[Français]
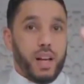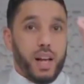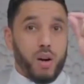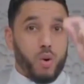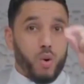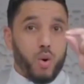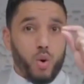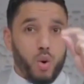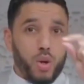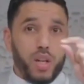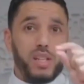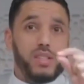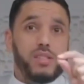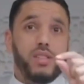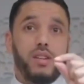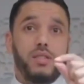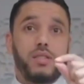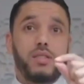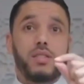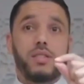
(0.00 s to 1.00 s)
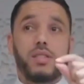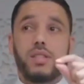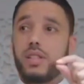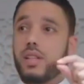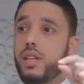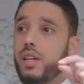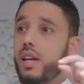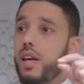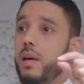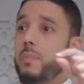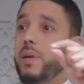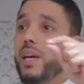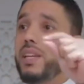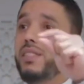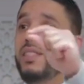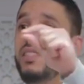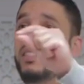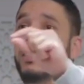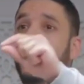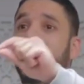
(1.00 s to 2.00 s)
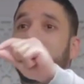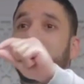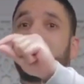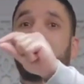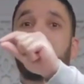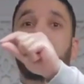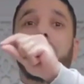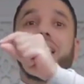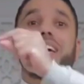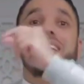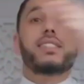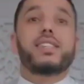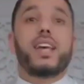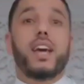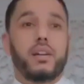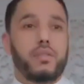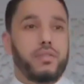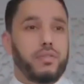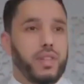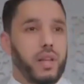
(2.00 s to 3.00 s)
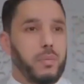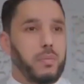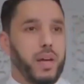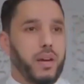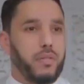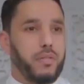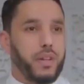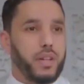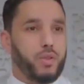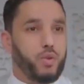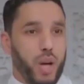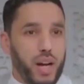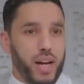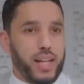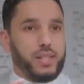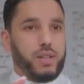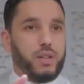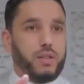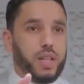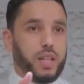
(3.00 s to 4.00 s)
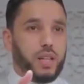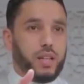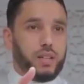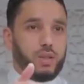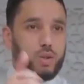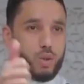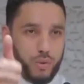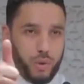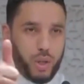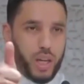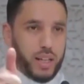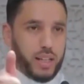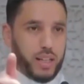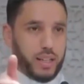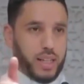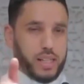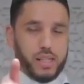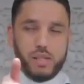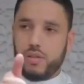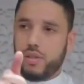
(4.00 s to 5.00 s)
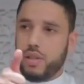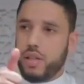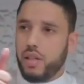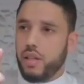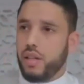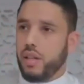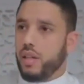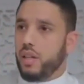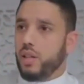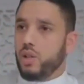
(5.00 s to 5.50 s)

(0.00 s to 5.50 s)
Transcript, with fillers: la reconnaissance, eh bien, c'est celle qui préserve tes bienfaits. Tu as la santé, tu veux garder ta santé.